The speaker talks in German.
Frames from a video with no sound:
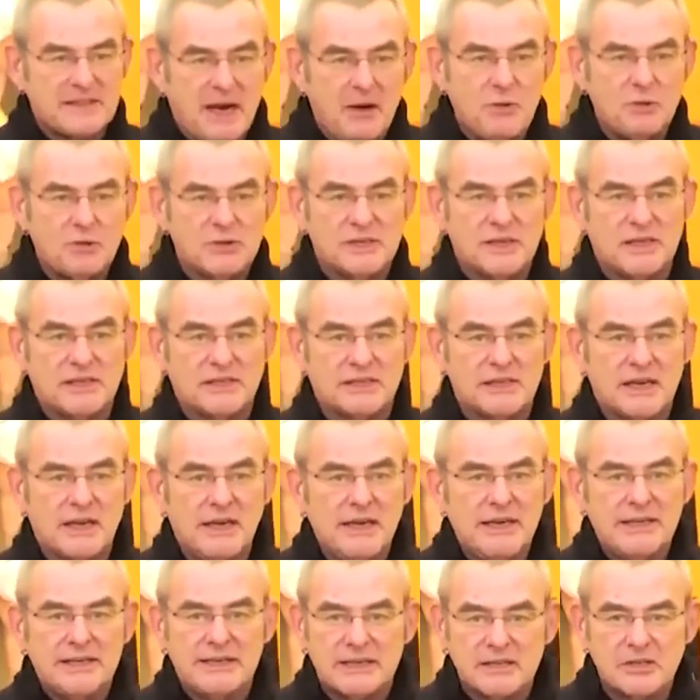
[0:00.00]
Hauses.
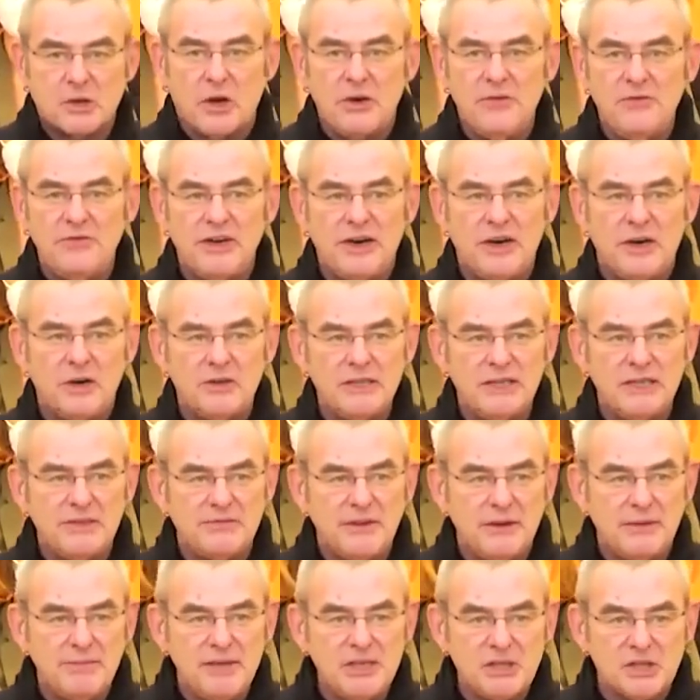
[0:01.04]
Das können wir doch nicht
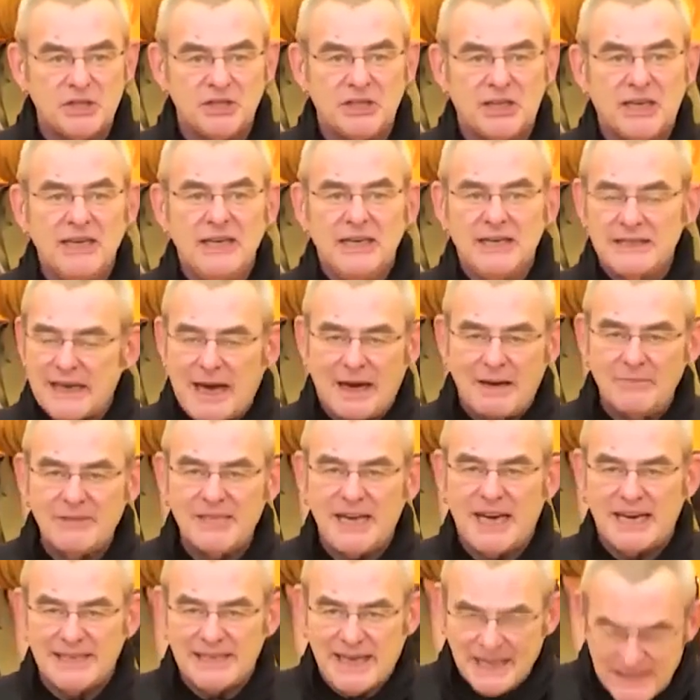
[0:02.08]
vermischen. Da haben
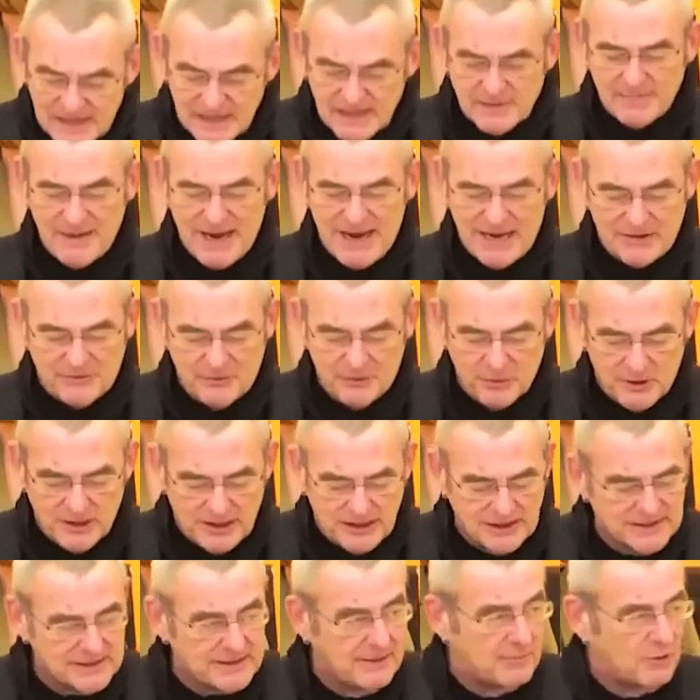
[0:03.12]
Sie ein ganz
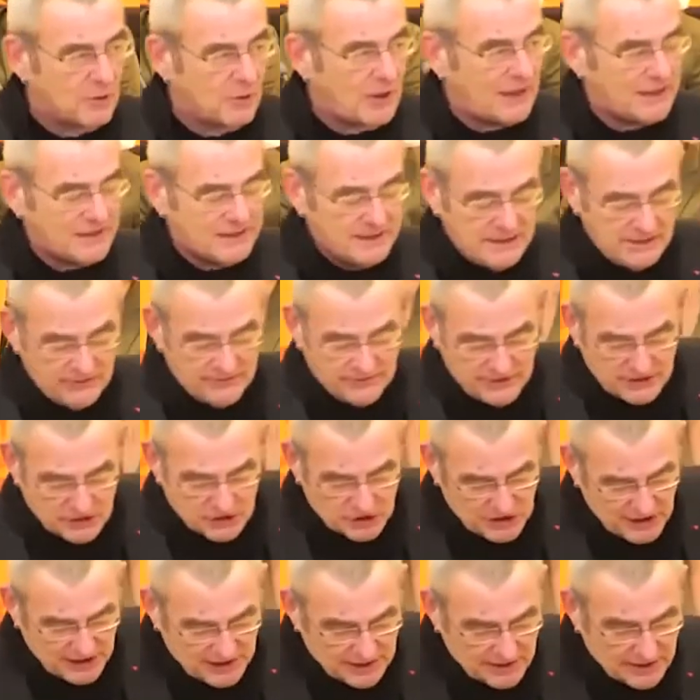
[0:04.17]
merkwürdiges
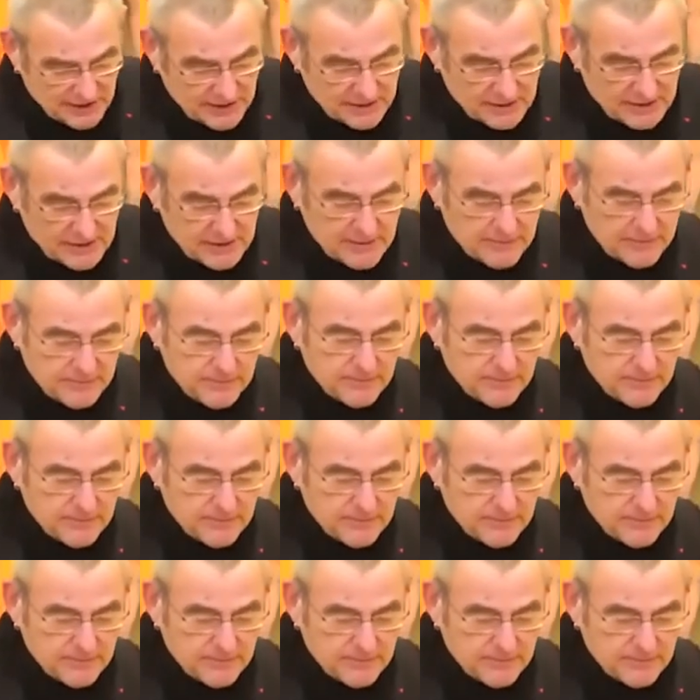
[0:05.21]
Demokratieverständnis.